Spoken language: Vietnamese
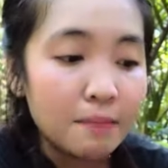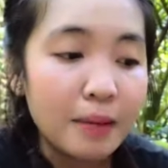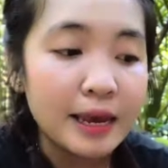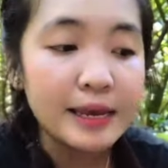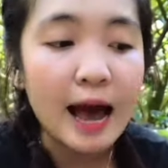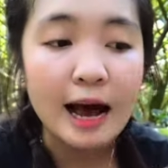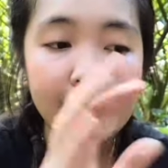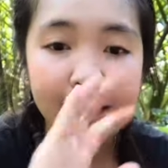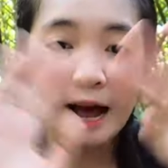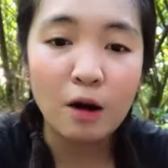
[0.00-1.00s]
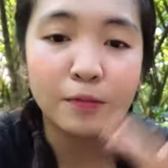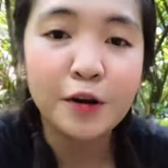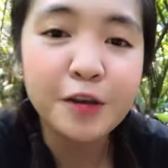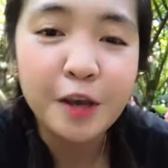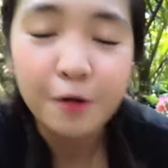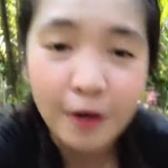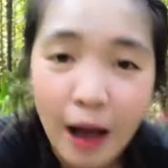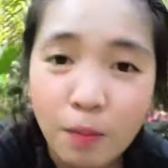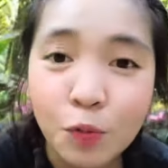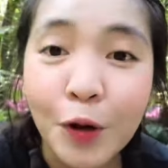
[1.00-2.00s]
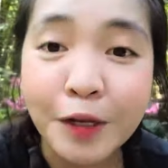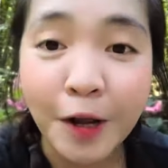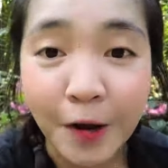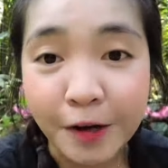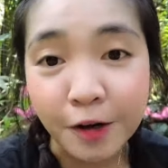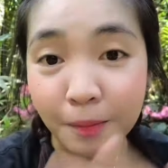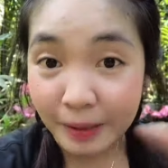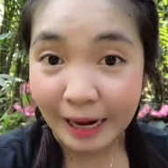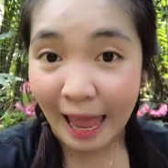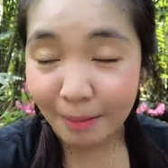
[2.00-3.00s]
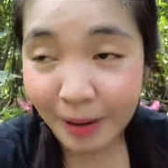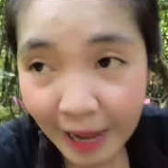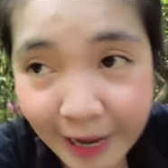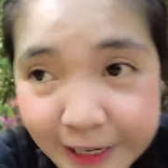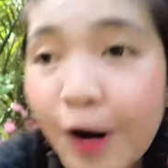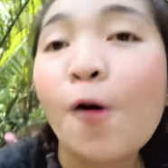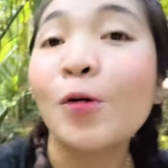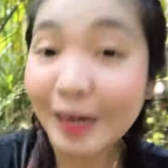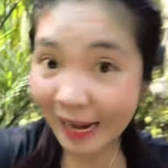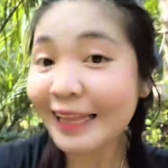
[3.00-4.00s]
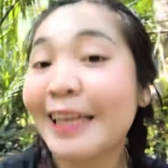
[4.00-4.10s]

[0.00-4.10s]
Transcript: bây giờ thì không nói nhiều không luyên thuyên nữa mình làm liền luôn let's